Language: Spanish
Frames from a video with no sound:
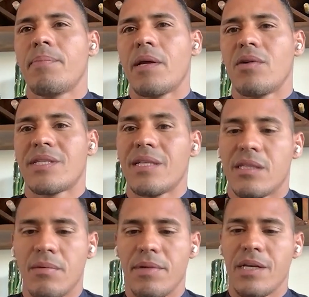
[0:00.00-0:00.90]
pero el
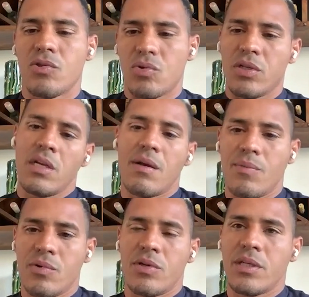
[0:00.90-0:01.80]
sentimiento y el
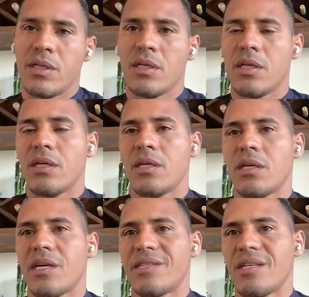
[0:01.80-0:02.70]
amor y
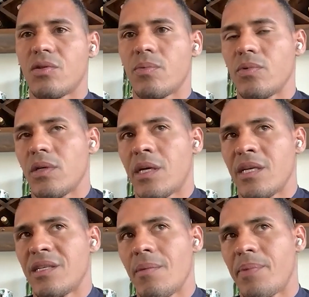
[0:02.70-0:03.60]
que siento que
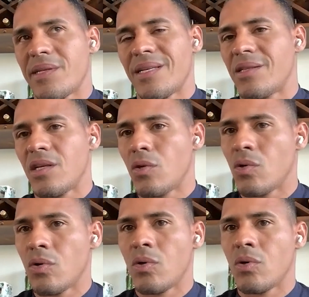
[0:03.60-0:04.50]
siempre he
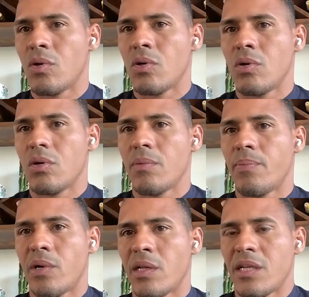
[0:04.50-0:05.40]
sentido
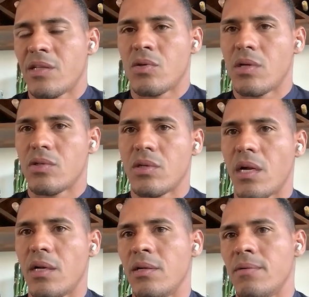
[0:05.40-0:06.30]
por Atlético
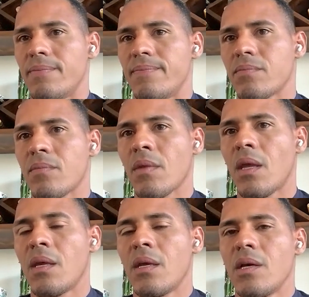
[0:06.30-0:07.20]
Nacional
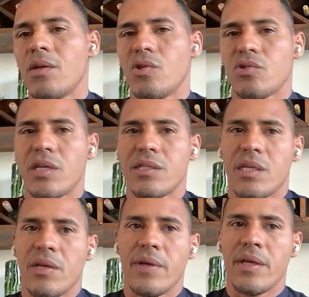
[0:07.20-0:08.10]
no se
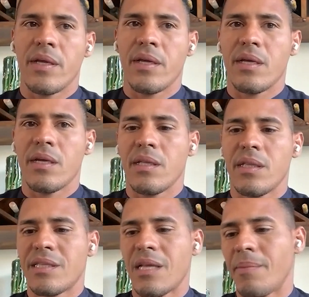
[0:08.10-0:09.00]
describe
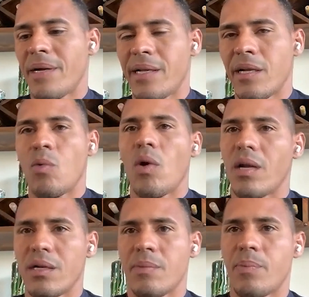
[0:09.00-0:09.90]
de tal manera
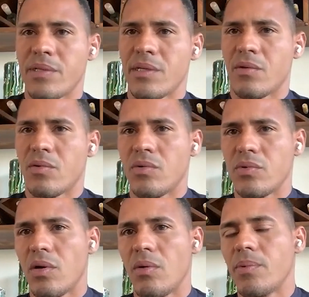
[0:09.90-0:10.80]
igual al que puede ser con el
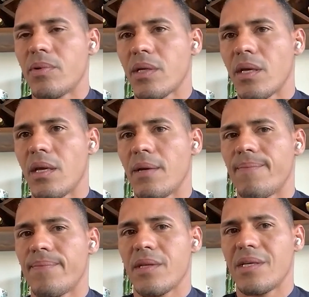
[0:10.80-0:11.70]
Unión, porque
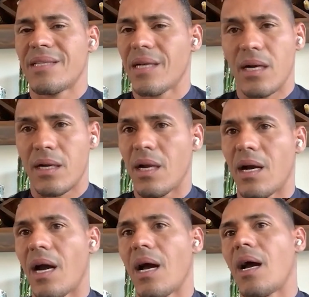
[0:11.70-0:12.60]
hice carrera
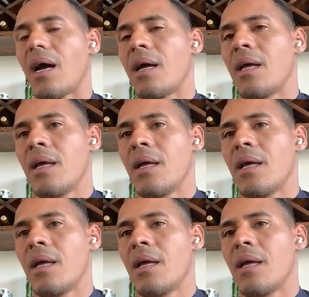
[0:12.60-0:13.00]
acá